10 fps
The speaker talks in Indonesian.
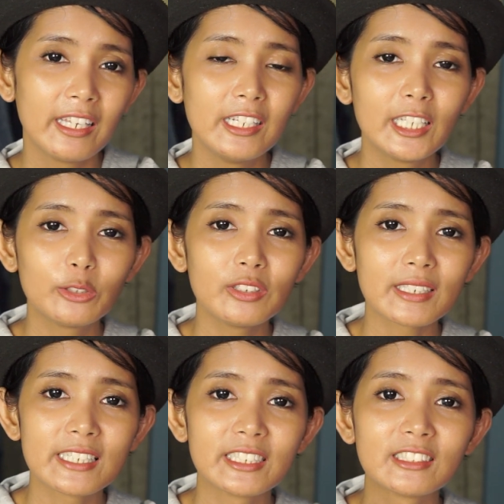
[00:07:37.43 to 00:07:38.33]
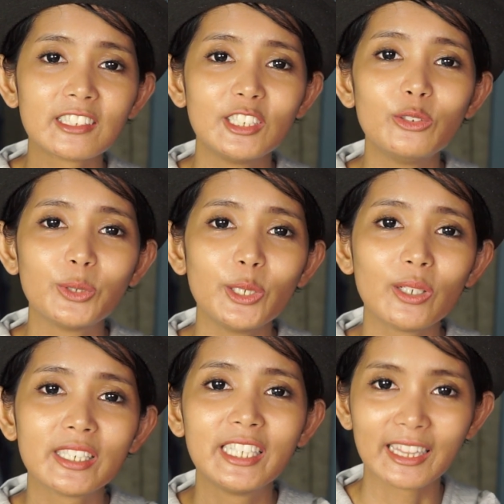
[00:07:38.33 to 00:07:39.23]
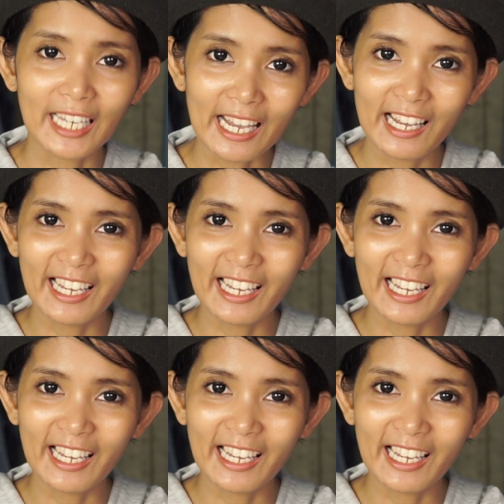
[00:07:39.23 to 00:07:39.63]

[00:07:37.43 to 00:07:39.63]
dia itu ngerasa terlindungi oleh kita.